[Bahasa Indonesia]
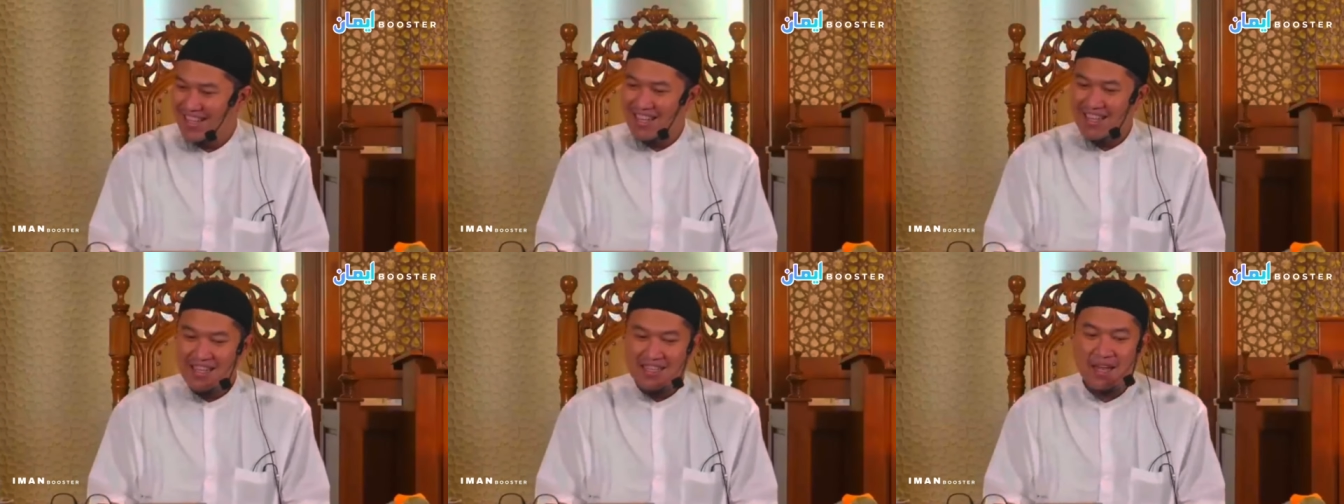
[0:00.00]

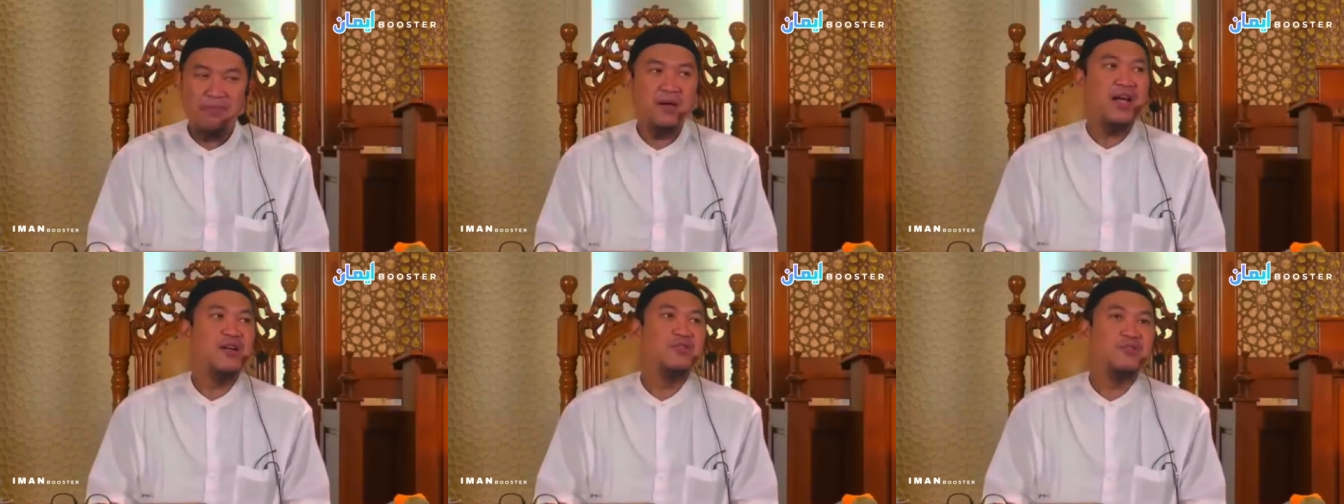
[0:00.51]
Saya
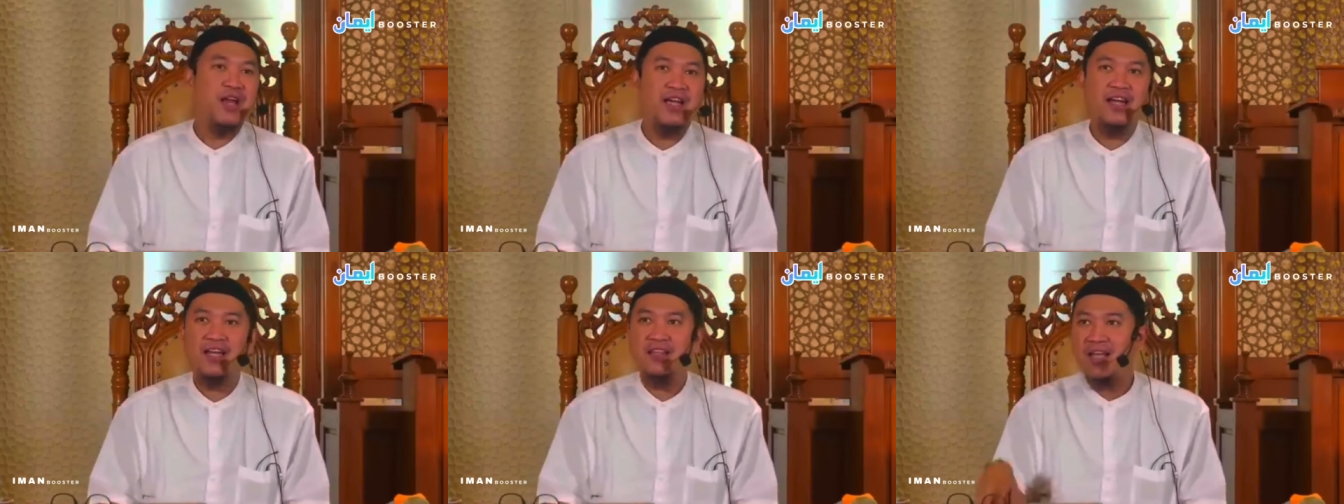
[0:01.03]
pernah dulu naik
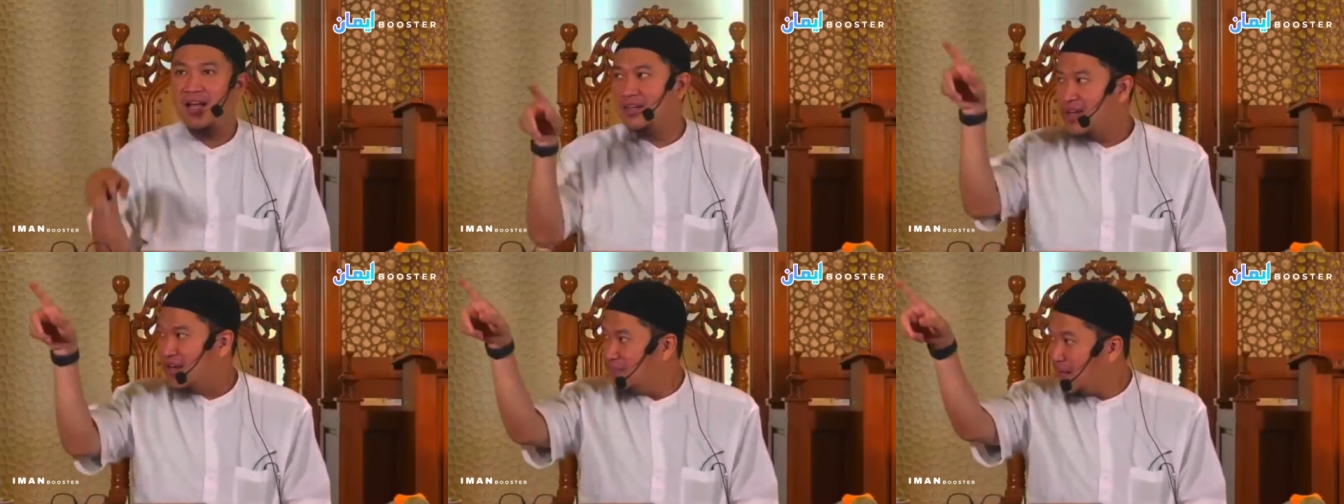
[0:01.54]
kereta
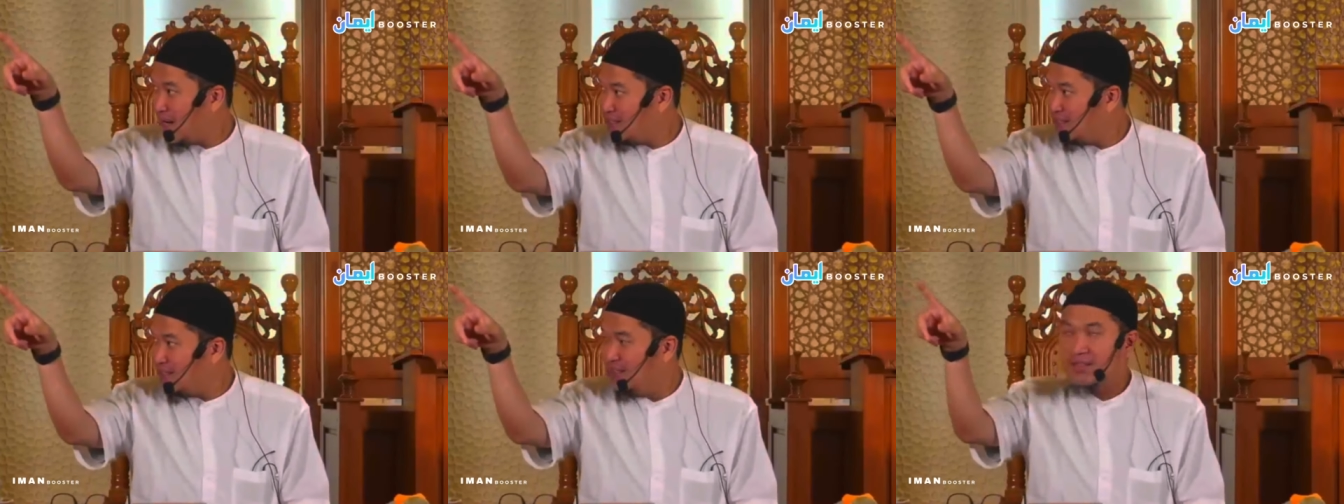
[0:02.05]
dari
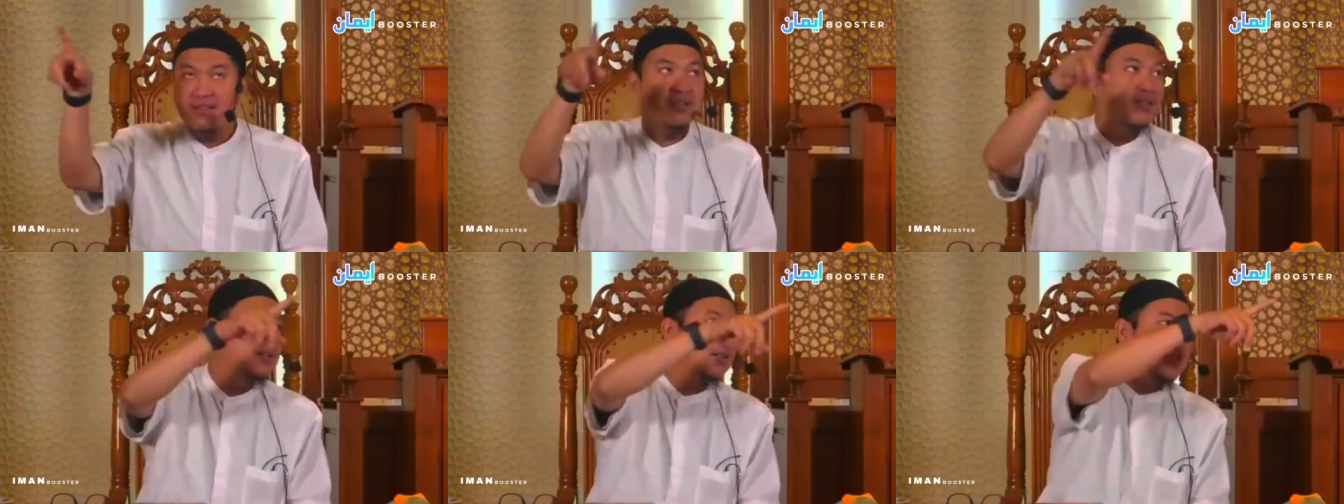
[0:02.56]
Bekasi
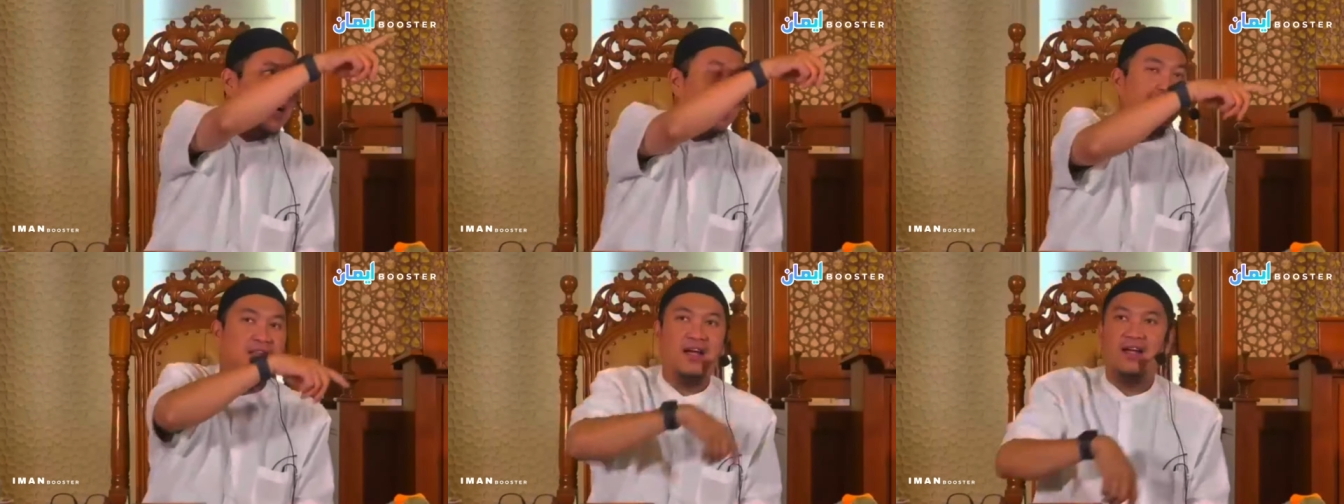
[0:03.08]
ke Jakarta.